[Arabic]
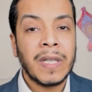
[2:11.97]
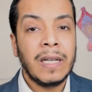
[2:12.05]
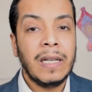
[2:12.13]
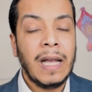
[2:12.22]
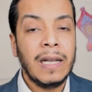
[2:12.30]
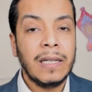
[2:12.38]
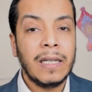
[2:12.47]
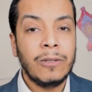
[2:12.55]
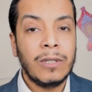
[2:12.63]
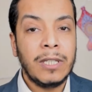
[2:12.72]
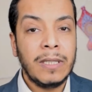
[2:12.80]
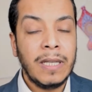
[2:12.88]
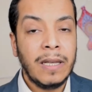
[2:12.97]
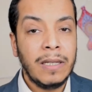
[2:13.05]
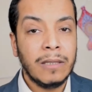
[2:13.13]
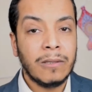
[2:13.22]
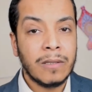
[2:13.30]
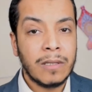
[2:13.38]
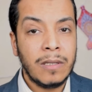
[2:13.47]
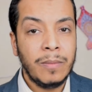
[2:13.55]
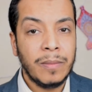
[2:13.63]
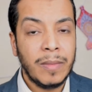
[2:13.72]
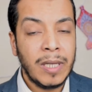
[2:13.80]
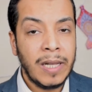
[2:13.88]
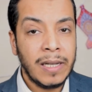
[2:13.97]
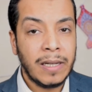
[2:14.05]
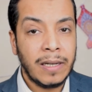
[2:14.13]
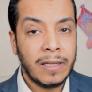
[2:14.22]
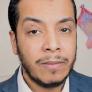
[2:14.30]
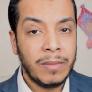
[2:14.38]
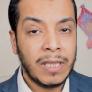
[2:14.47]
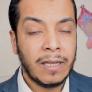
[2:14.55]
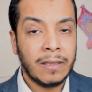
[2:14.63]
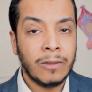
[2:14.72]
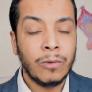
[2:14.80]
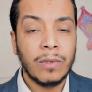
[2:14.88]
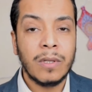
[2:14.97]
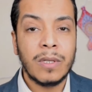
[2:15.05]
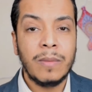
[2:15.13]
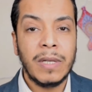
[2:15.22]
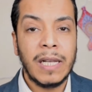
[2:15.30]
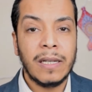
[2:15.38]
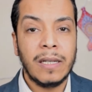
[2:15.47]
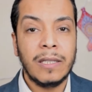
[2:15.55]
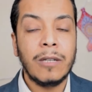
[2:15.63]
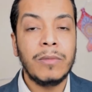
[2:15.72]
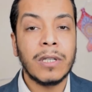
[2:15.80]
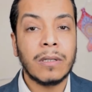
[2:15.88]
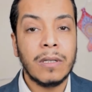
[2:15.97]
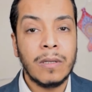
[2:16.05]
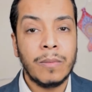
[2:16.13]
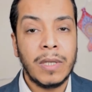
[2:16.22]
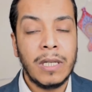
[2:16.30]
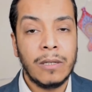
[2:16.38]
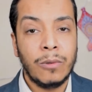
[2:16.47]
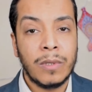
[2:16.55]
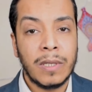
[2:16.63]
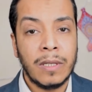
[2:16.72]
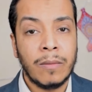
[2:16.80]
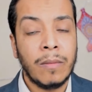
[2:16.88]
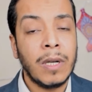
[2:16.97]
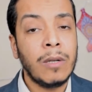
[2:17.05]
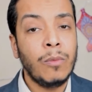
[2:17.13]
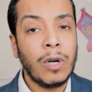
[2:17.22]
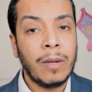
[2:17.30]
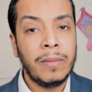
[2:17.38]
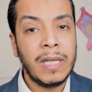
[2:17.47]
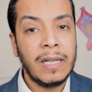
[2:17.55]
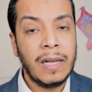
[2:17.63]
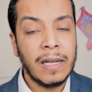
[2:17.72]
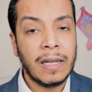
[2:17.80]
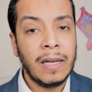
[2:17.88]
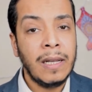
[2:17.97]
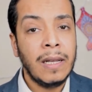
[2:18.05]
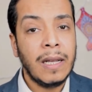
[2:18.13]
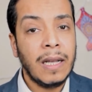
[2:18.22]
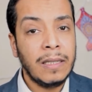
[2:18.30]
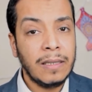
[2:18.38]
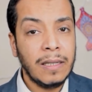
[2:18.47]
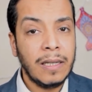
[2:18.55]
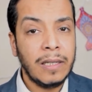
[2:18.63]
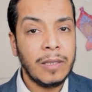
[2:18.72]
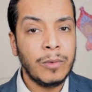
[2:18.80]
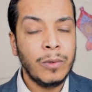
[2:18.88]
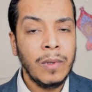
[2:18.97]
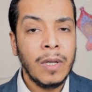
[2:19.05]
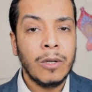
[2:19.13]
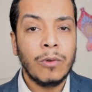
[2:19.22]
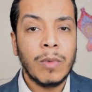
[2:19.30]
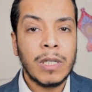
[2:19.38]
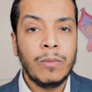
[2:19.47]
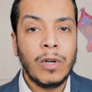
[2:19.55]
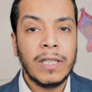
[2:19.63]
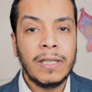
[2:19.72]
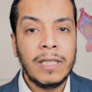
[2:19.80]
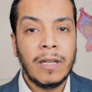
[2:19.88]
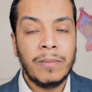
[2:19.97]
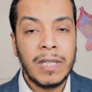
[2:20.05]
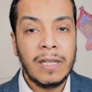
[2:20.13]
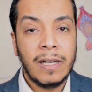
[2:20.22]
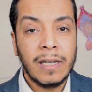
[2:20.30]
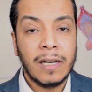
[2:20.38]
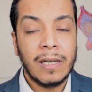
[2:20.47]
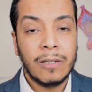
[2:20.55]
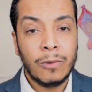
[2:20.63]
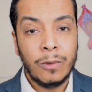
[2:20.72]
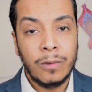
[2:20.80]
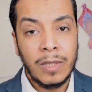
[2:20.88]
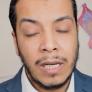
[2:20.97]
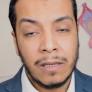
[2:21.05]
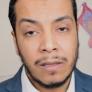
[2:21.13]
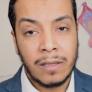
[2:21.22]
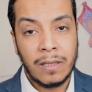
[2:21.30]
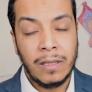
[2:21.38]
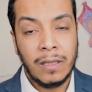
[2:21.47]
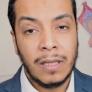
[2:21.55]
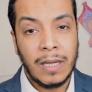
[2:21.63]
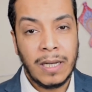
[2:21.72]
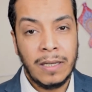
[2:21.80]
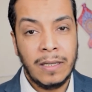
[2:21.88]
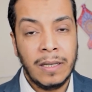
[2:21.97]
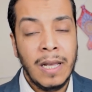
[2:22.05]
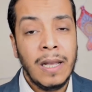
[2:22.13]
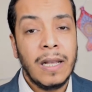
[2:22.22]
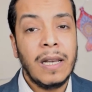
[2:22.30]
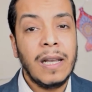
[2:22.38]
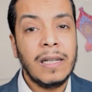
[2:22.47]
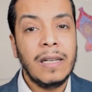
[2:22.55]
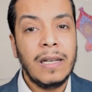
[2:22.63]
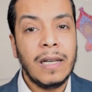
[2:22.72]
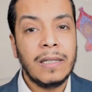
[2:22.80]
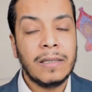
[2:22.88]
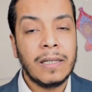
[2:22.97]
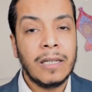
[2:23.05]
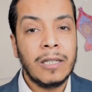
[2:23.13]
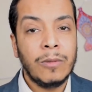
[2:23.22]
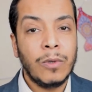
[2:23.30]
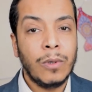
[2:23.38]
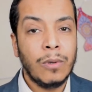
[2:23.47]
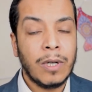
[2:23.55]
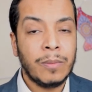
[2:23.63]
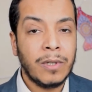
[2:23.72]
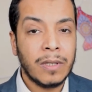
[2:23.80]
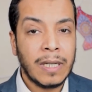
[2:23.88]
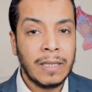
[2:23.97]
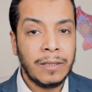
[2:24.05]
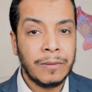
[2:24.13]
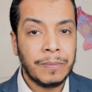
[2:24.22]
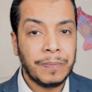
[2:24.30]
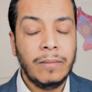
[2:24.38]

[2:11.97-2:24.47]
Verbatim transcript: الحاجة الأولانية هي تنظيم الأكل بتاعنا وتنظيم الأكل ده بينقسم إلى جزئين مجموعة من الأكل هنتجنبه ومجموعة تانية من الأكل هنكون حريصين عليه الأكل اللي هنتجنبه هو عبارة عن